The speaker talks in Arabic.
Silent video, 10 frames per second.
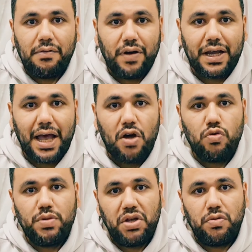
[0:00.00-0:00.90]
فكانوا
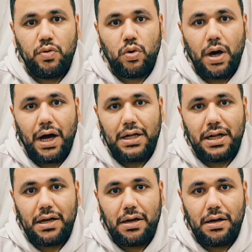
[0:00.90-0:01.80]
بيعتبروا
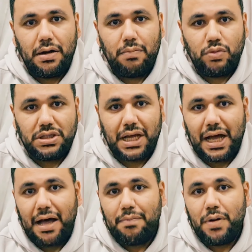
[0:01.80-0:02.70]
هذا
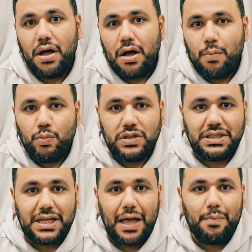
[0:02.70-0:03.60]
المنتخب
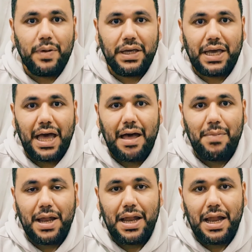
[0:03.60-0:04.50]
منسحب من
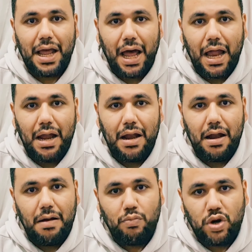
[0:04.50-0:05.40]
كامل
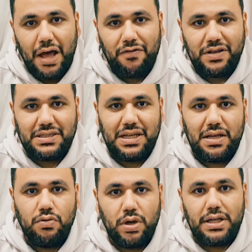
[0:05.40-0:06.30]
المنافسة
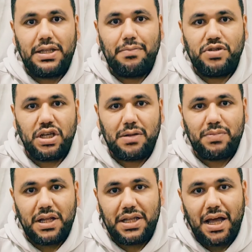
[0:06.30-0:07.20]
ويتم شطب
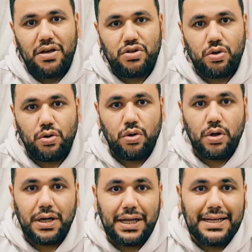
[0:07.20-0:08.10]
نتائجه
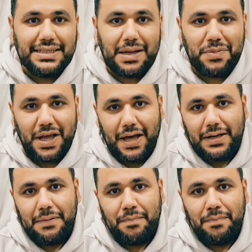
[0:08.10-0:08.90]
جميعا